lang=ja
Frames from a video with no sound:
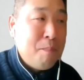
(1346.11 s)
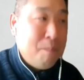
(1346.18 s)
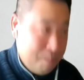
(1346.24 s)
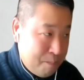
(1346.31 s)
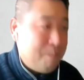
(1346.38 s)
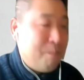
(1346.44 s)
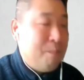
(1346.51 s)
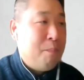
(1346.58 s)
う
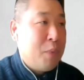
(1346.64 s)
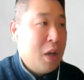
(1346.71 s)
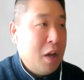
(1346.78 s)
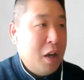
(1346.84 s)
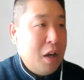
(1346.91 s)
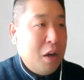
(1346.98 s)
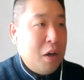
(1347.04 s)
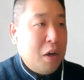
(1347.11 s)
ん
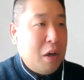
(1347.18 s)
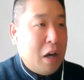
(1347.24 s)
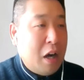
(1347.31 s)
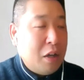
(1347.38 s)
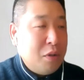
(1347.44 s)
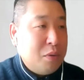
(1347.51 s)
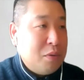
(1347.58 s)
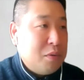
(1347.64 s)
あの
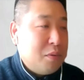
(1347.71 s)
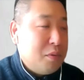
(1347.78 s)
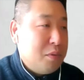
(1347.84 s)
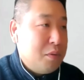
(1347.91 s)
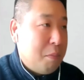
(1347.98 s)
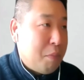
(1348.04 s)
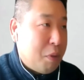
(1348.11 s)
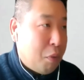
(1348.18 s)

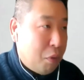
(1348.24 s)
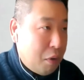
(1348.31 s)
やっぱ